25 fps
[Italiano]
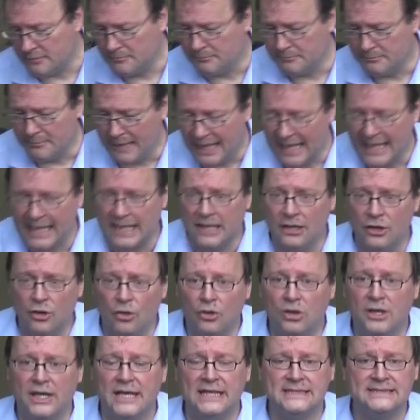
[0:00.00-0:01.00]
ma
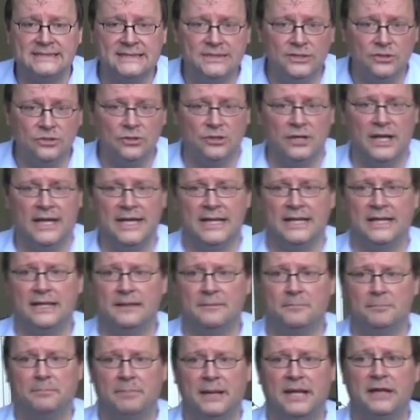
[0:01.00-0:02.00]
l'occasione
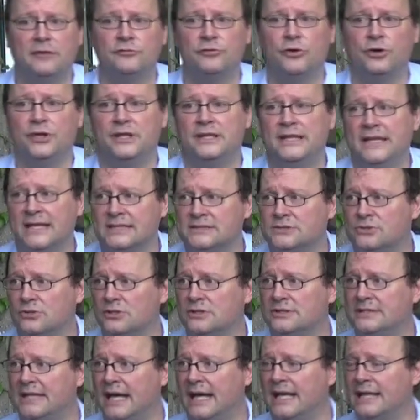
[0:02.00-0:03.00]
per voi di
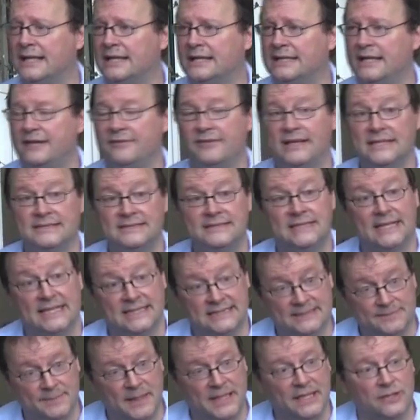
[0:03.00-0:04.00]
ascoltare deve
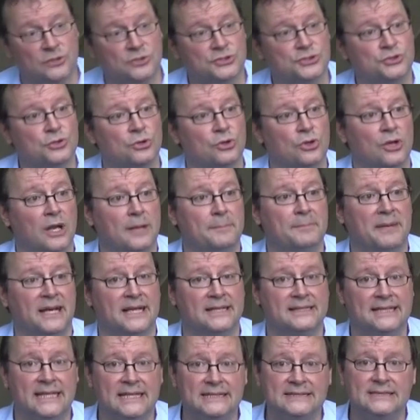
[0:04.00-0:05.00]
essere, spero, solo la
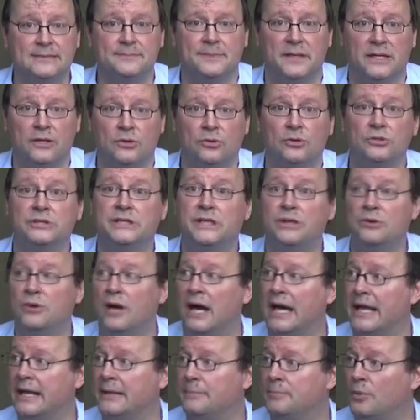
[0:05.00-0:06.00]
partenza per
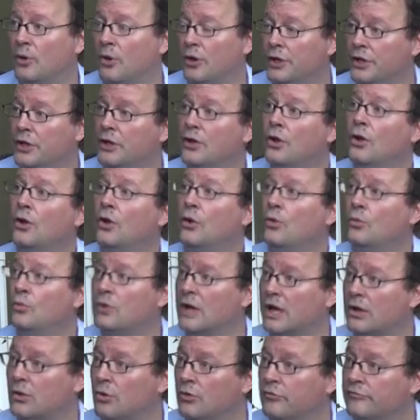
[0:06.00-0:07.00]
continuare poi
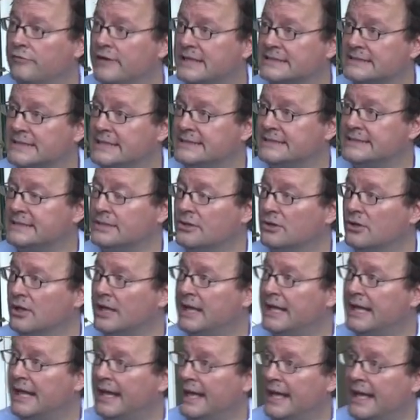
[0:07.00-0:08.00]
una
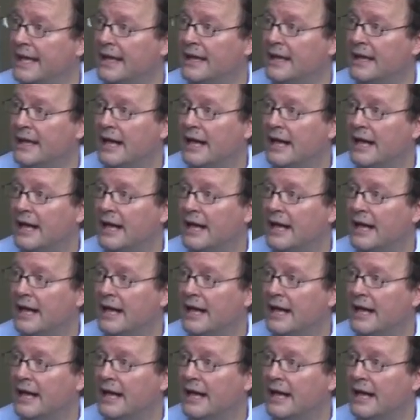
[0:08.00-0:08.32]
conversazione che